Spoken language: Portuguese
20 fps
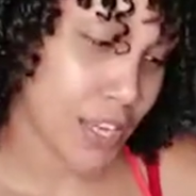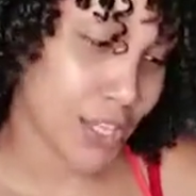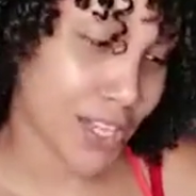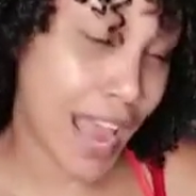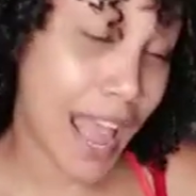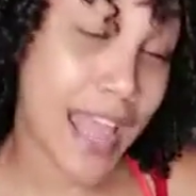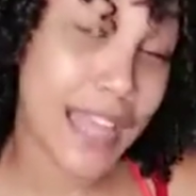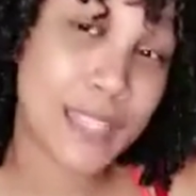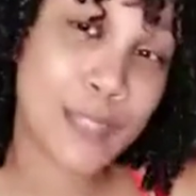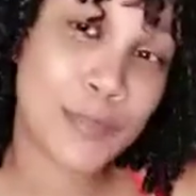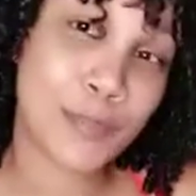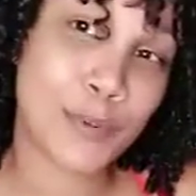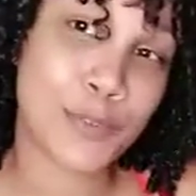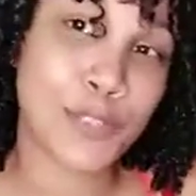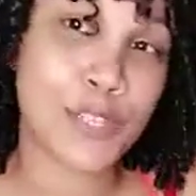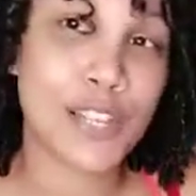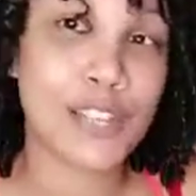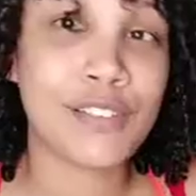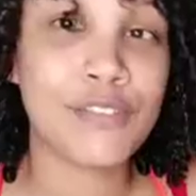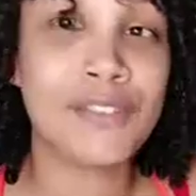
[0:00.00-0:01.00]
já
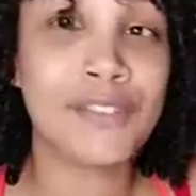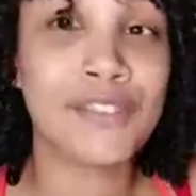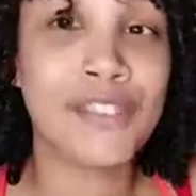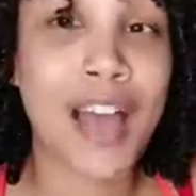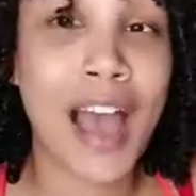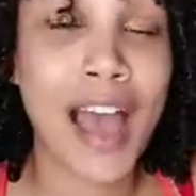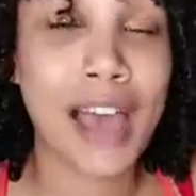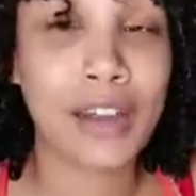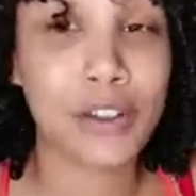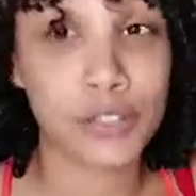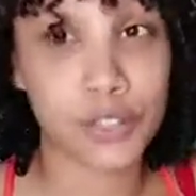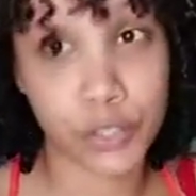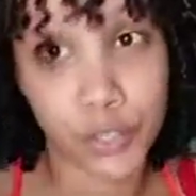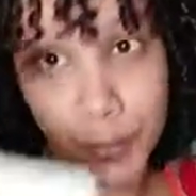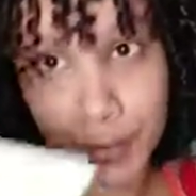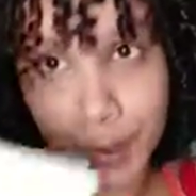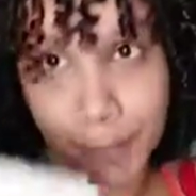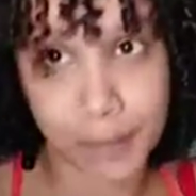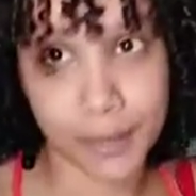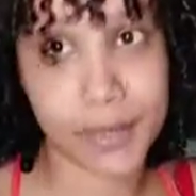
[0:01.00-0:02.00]
respondi em vários.
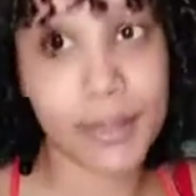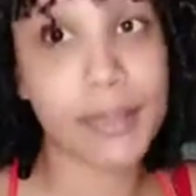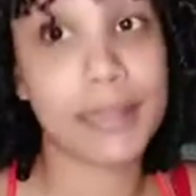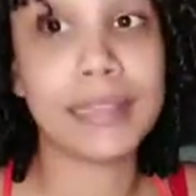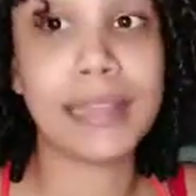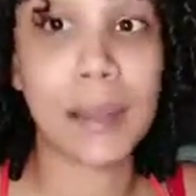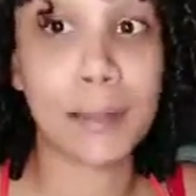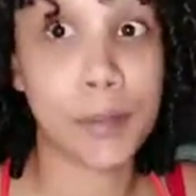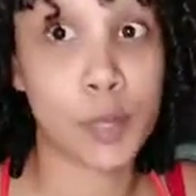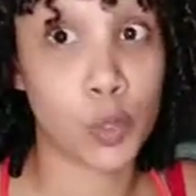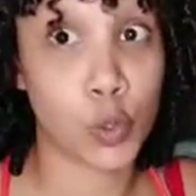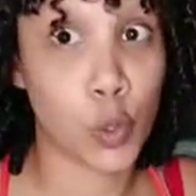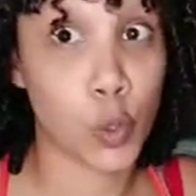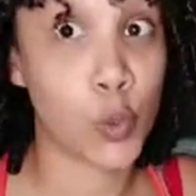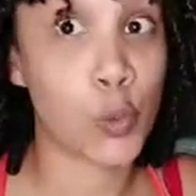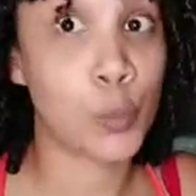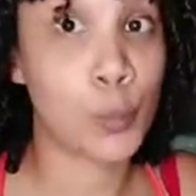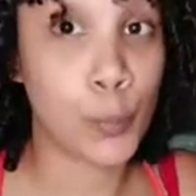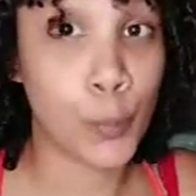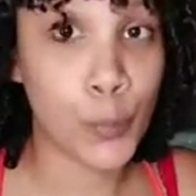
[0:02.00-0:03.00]
Tô me abanando, tá? Porque eu tô
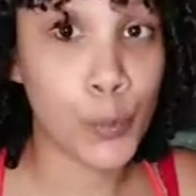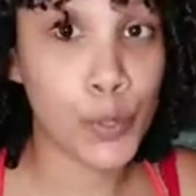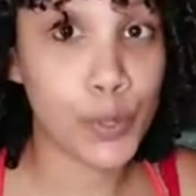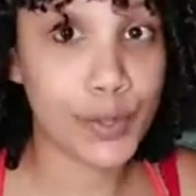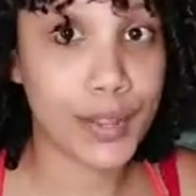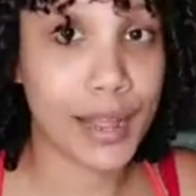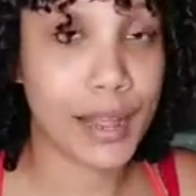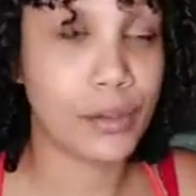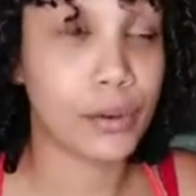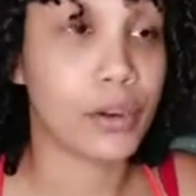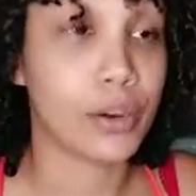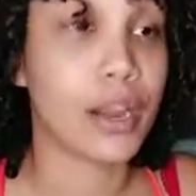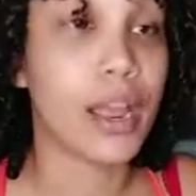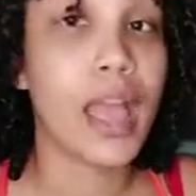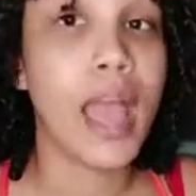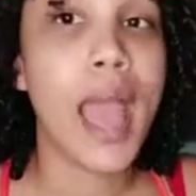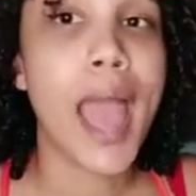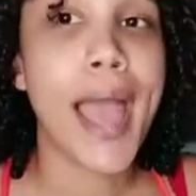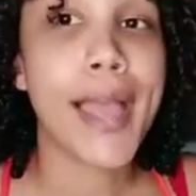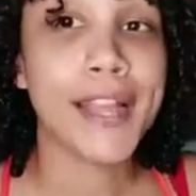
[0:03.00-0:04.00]
com muito calor.
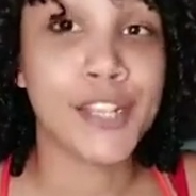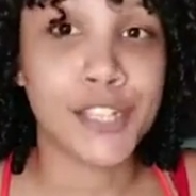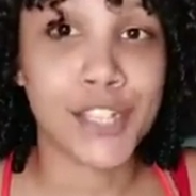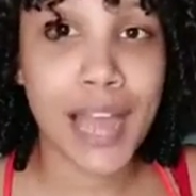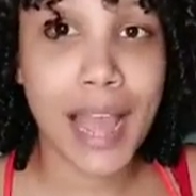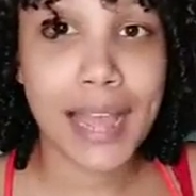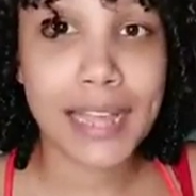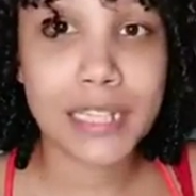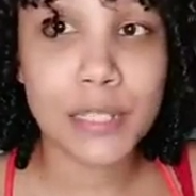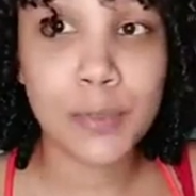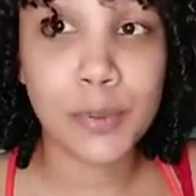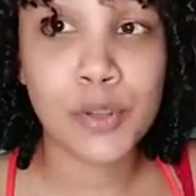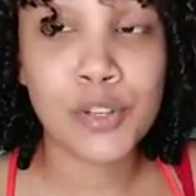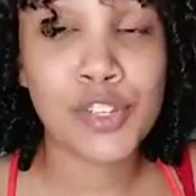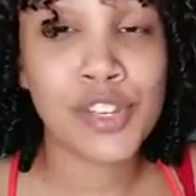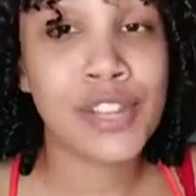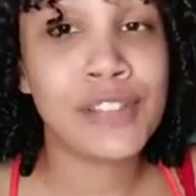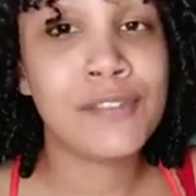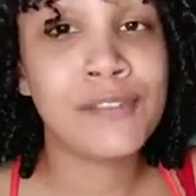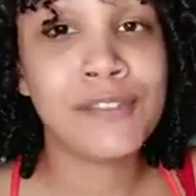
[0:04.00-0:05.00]
Já
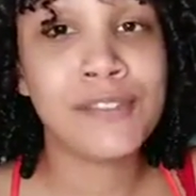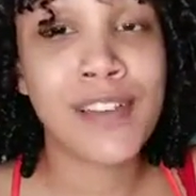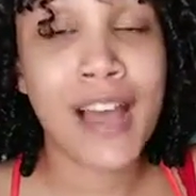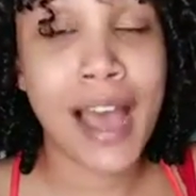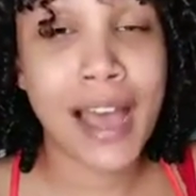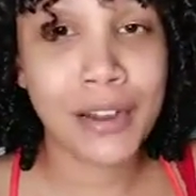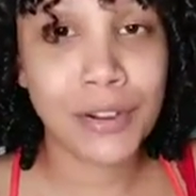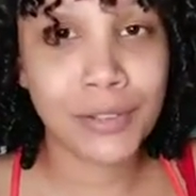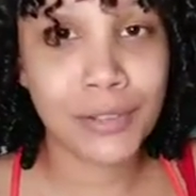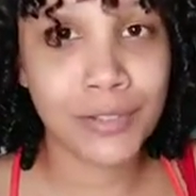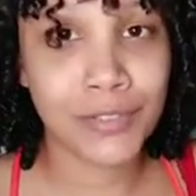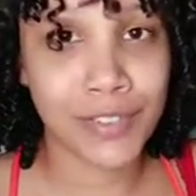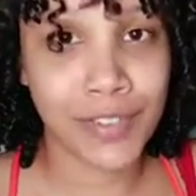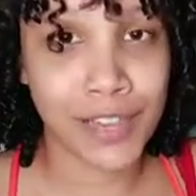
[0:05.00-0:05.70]
respondi em vários